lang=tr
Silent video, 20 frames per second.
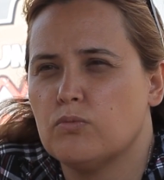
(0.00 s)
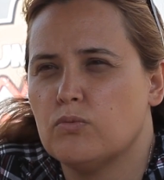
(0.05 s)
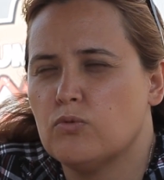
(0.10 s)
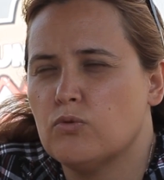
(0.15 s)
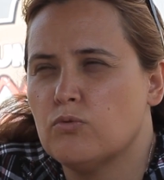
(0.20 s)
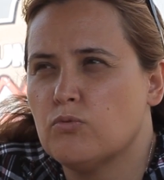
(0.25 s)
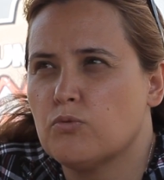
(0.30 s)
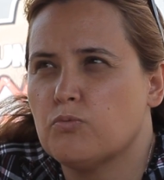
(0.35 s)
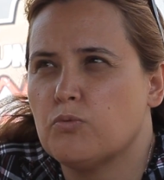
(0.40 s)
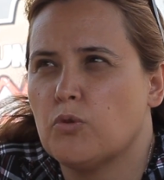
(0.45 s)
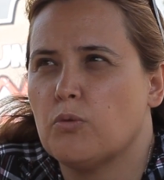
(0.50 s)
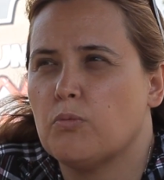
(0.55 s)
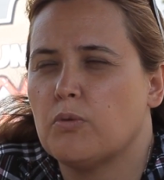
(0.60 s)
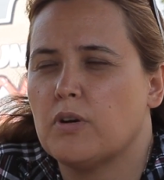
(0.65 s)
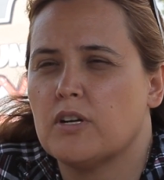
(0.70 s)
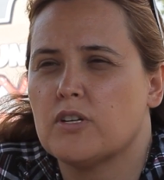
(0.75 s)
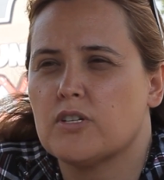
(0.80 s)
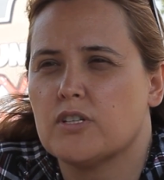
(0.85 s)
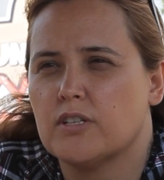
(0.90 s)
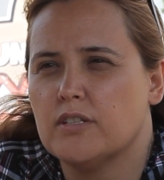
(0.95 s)
tüm spor
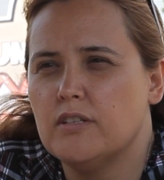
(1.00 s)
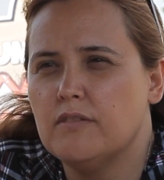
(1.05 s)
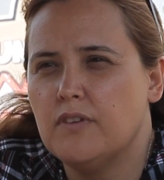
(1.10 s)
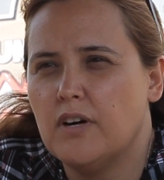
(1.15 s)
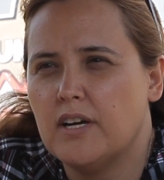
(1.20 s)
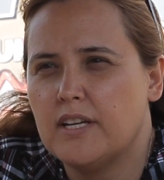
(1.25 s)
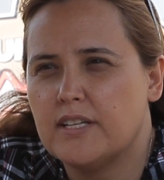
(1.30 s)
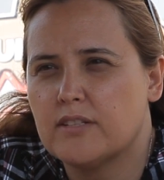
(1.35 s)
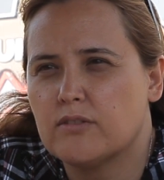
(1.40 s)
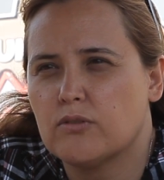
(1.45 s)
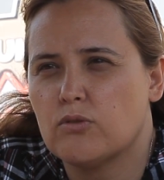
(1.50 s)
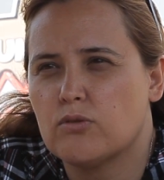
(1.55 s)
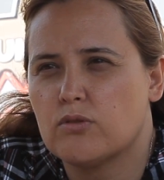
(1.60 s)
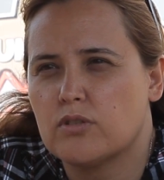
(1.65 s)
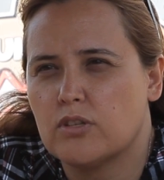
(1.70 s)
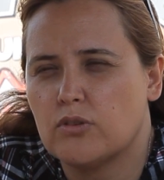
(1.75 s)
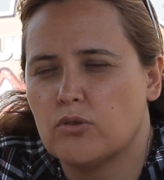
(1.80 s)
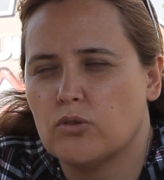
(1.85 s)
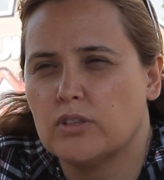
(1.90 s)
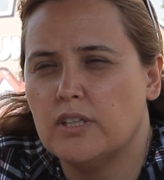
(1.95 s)
branşlarında faaliyet
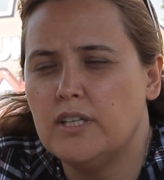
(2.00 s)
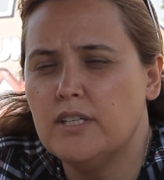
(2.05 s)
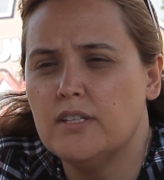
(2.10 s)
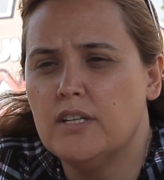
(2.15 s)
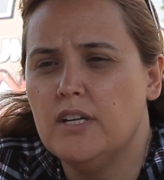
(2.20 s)
gösteriyorlar.